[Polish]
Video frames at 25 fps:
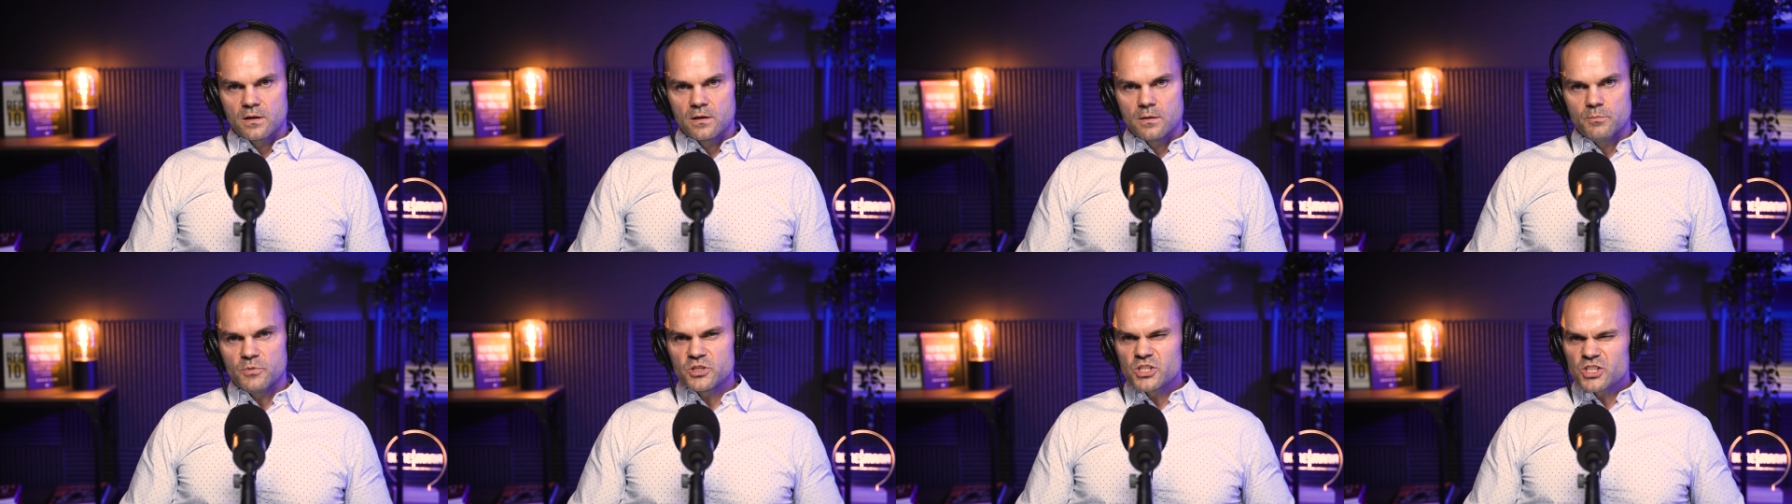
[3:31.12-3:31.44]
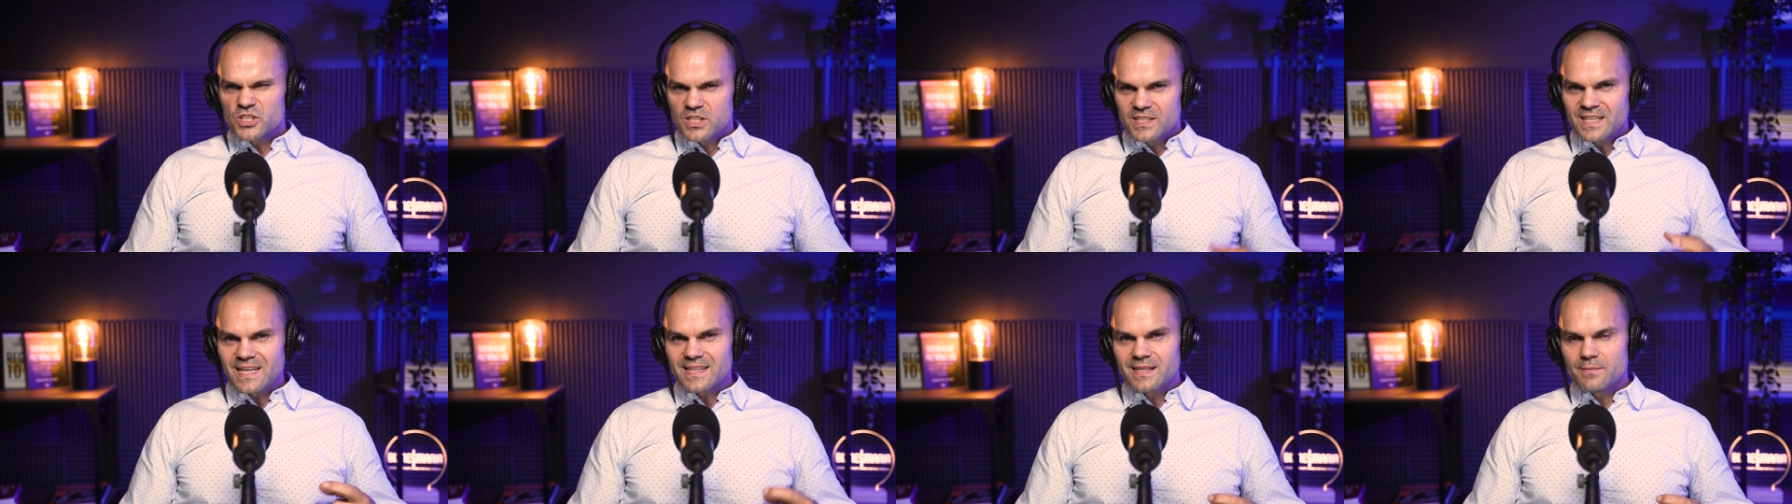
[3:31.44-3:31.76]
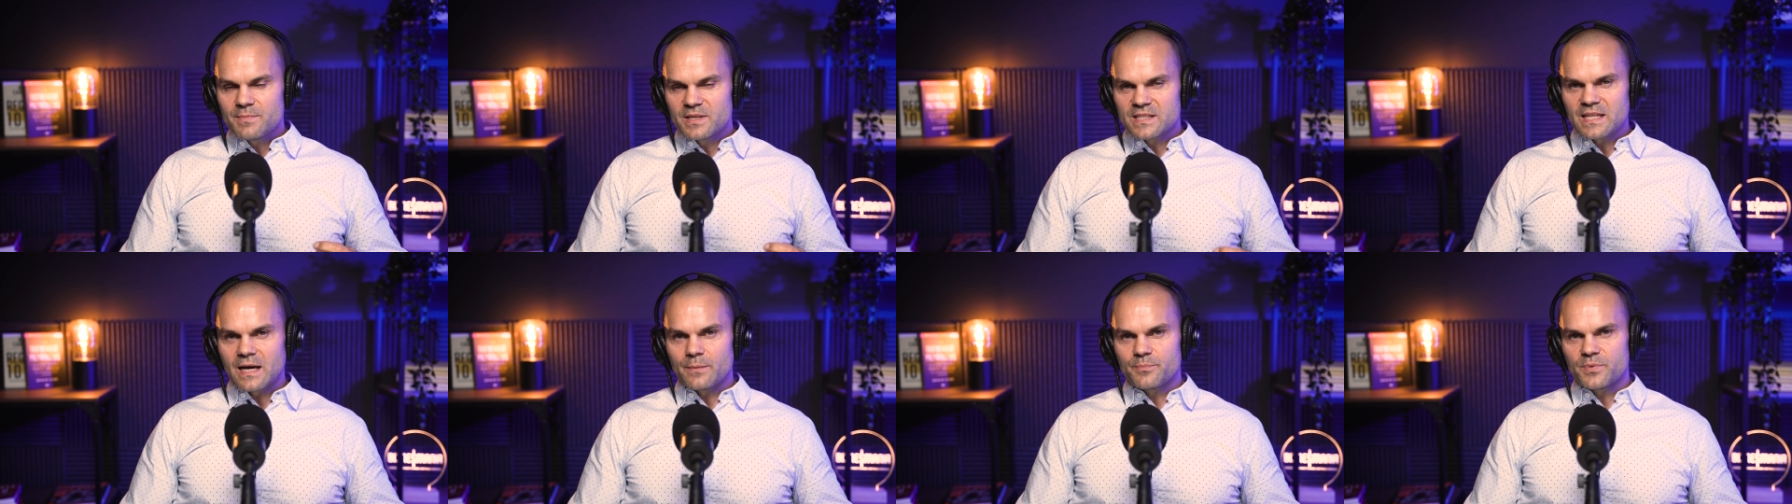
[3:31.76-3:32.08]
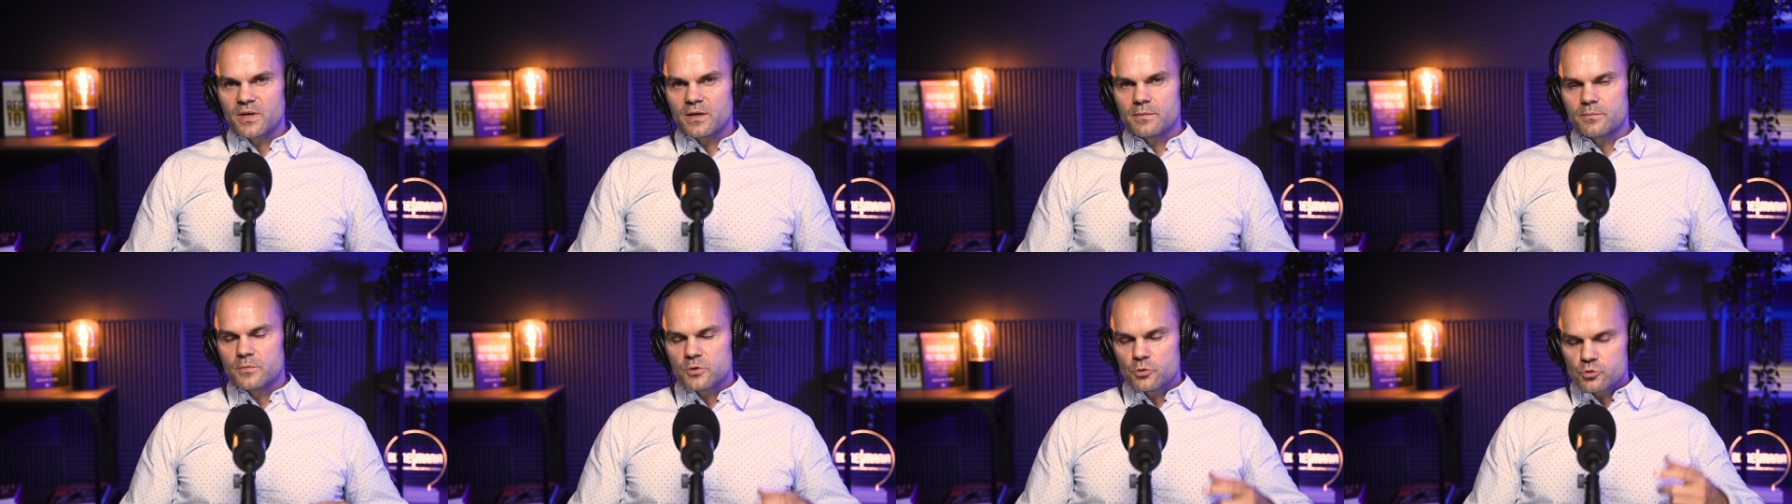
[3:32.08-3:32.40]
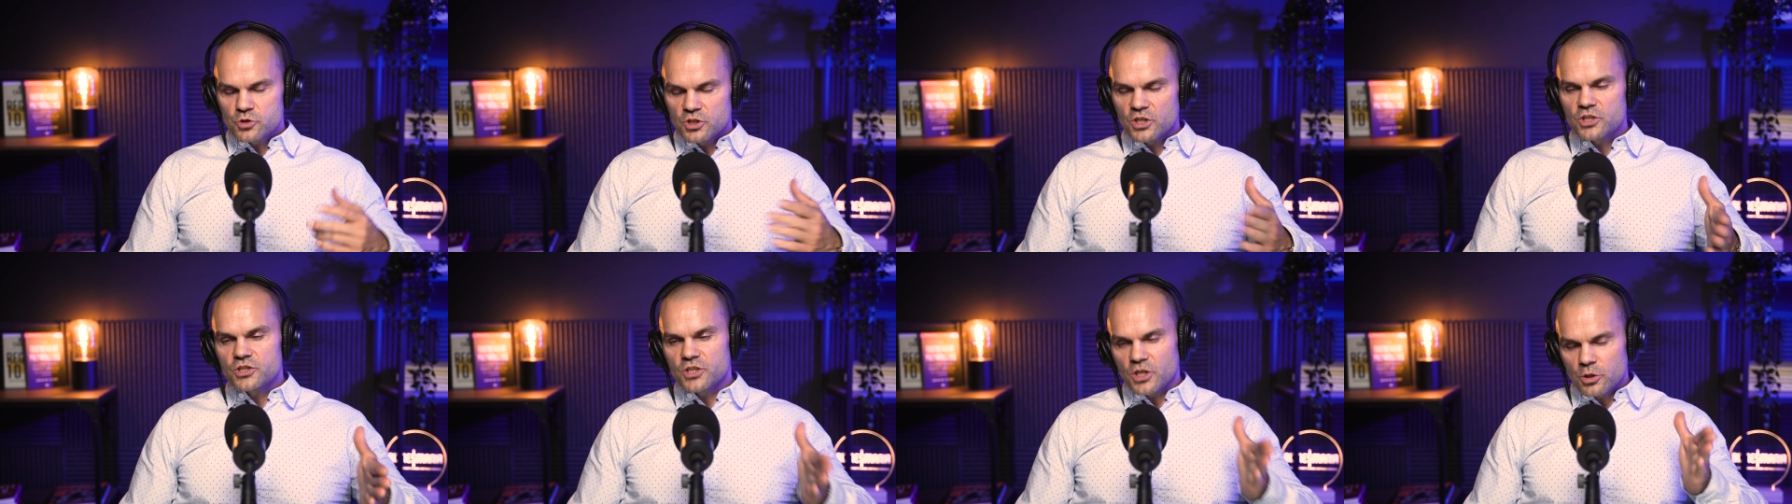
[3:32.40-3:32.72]
Myślę, że na tym etapie,
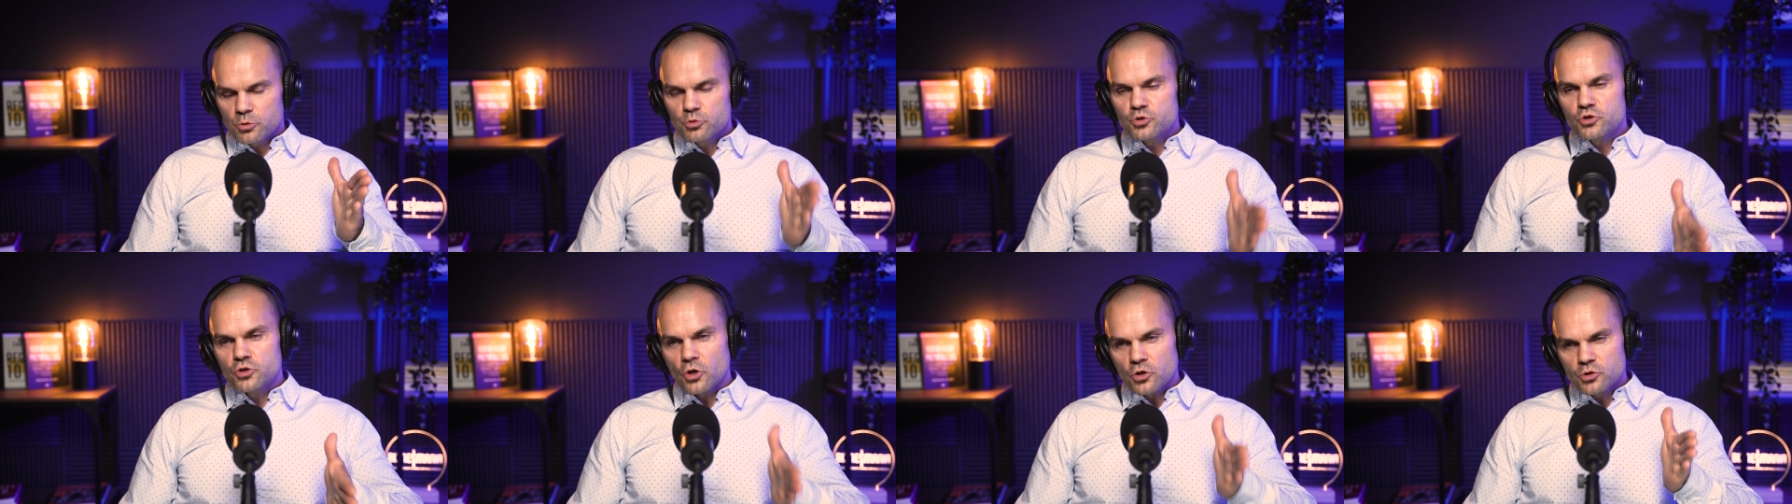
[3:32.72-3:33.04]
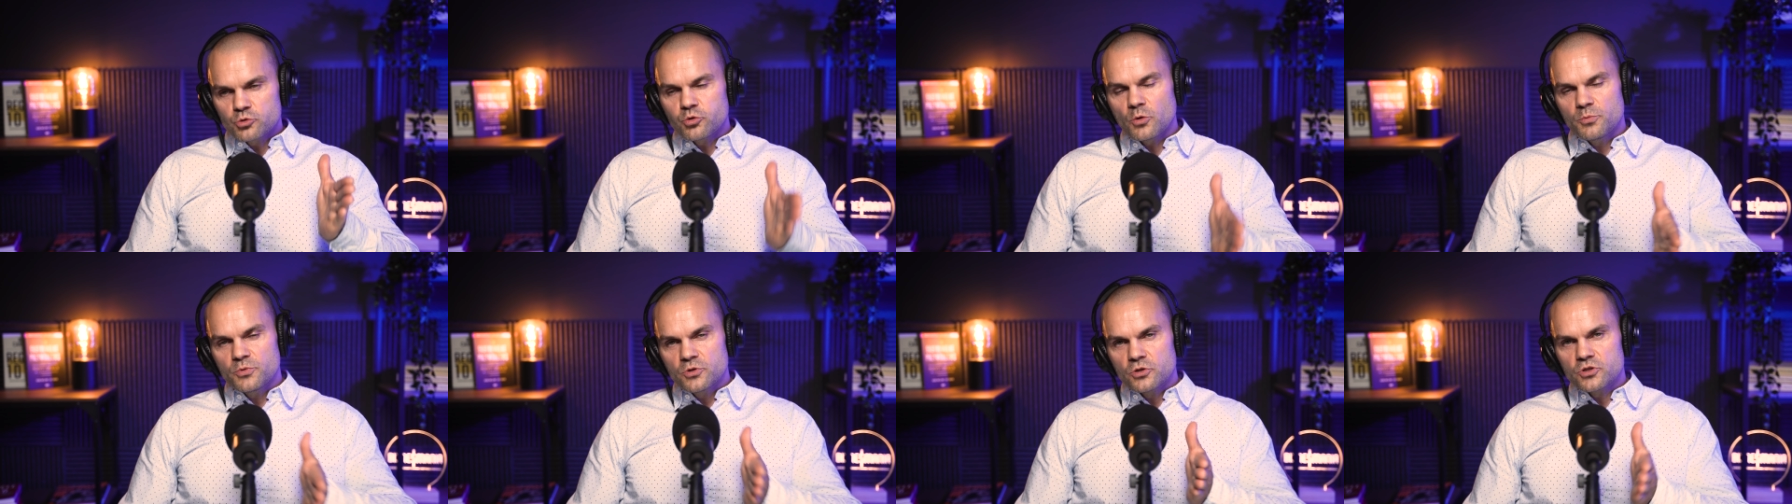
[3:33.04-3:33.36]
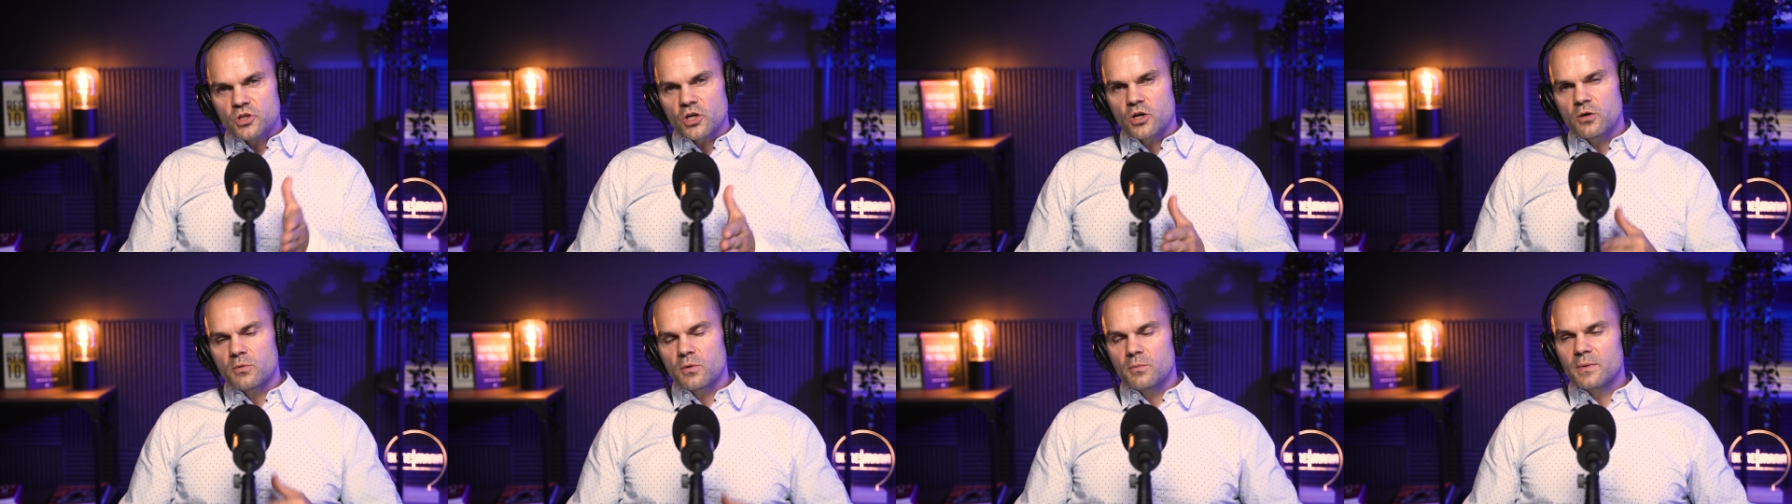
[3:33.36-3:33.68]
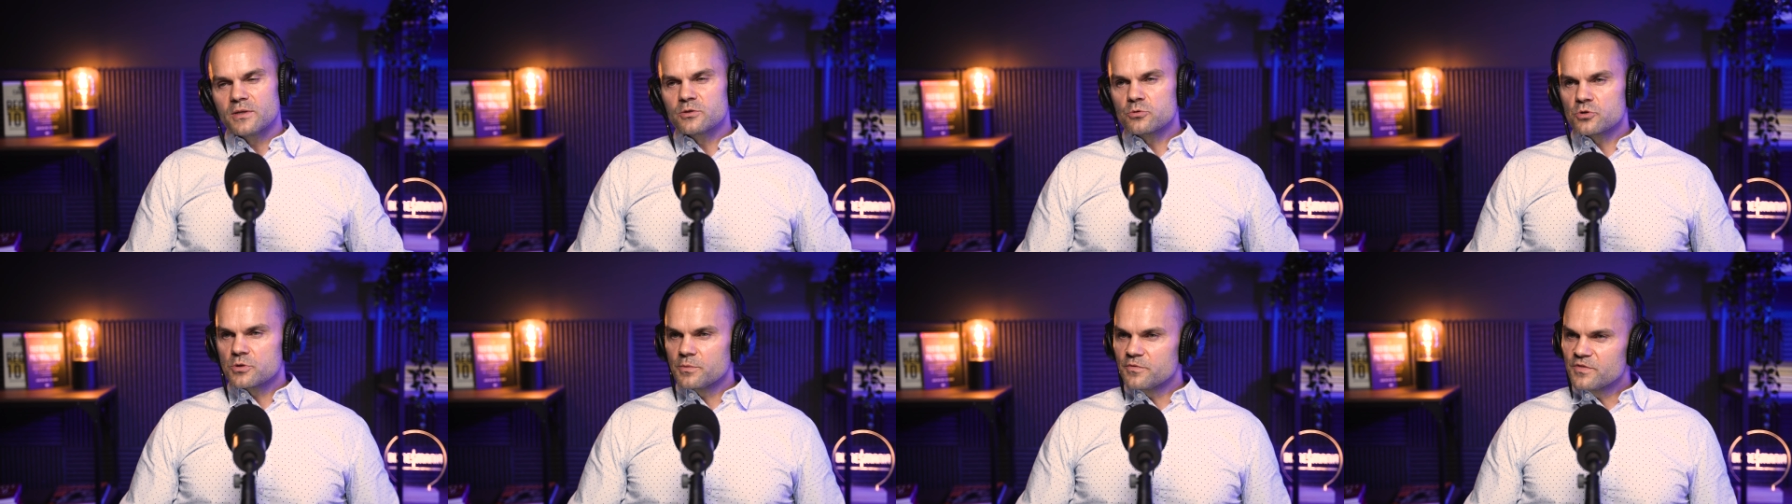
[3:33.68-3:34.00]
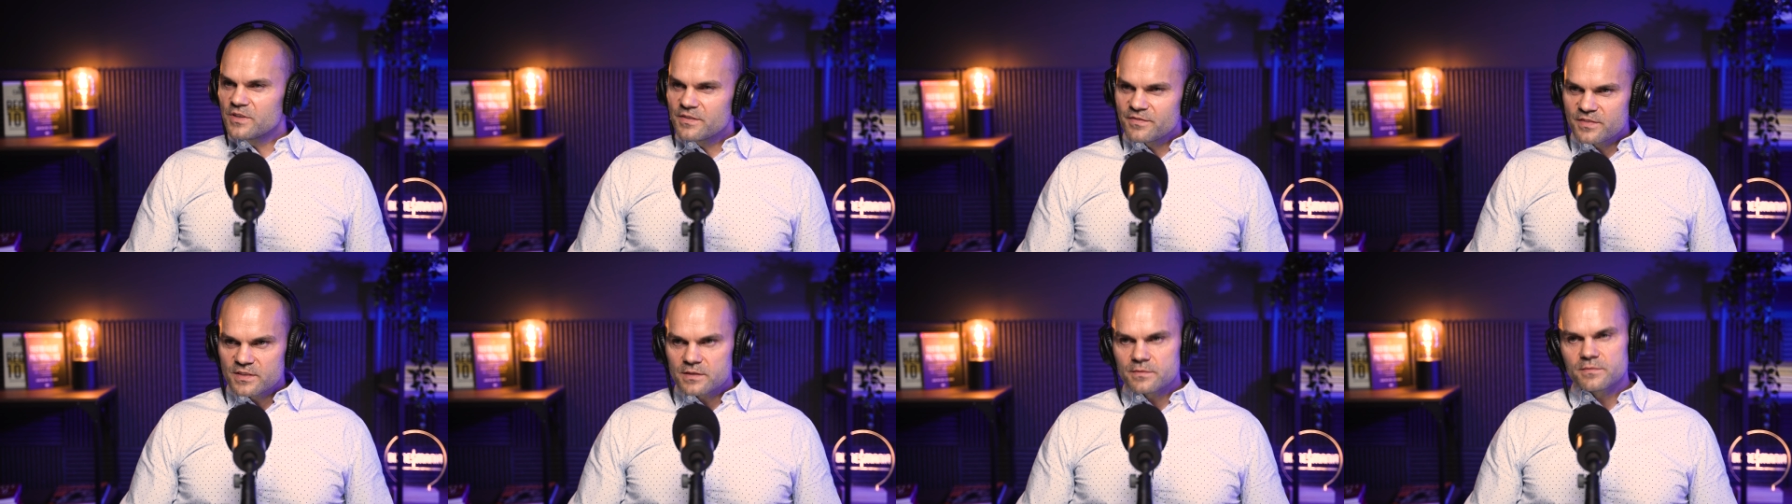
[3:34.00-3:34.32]
już, jak już doszłoby do tego momentu,
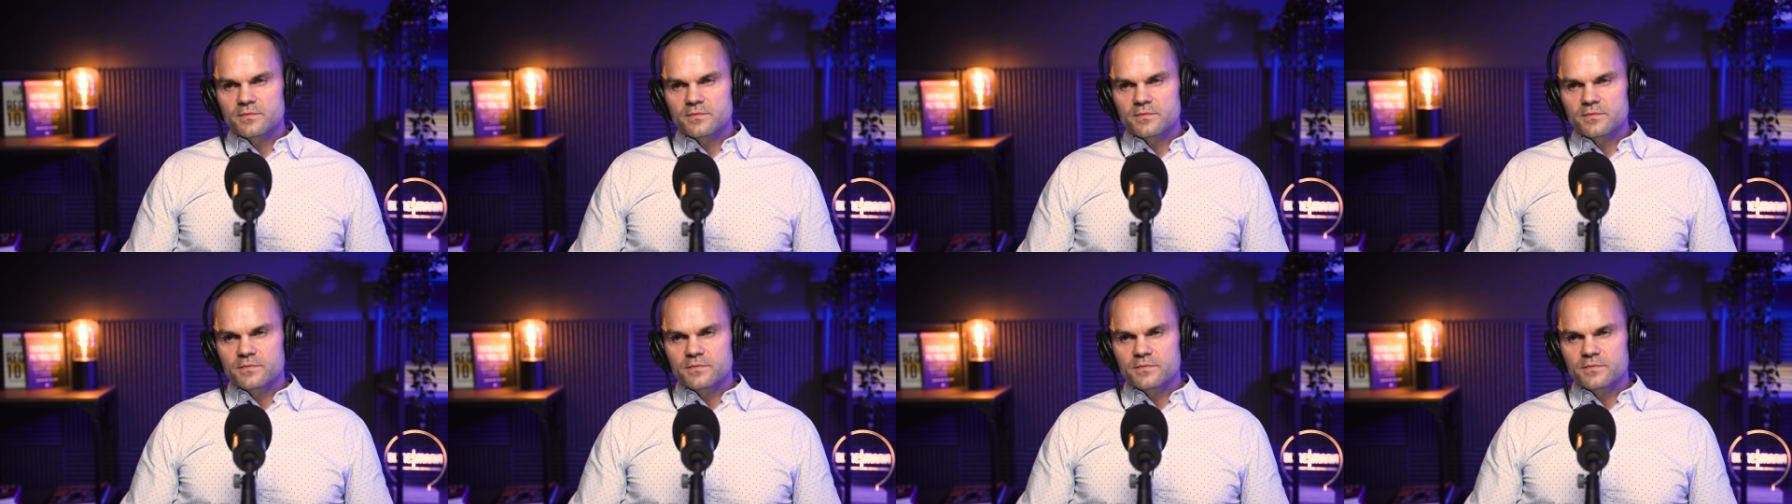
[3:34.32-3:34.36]
mówię,